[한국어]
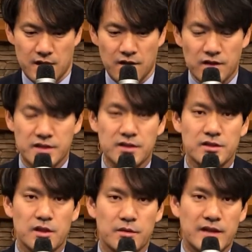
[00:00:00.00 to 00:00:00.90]

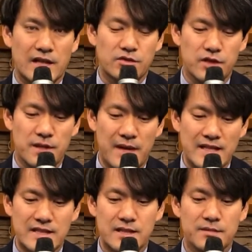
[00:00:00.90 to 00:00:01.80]
이것은 여러분 단순히
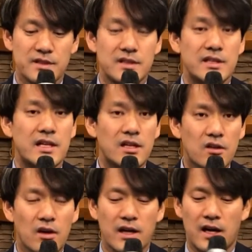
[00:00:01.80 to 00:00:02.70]
말씀을
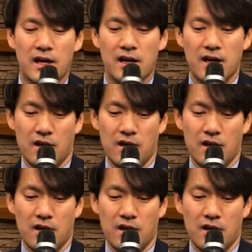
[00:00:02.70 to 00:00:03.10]
읽거나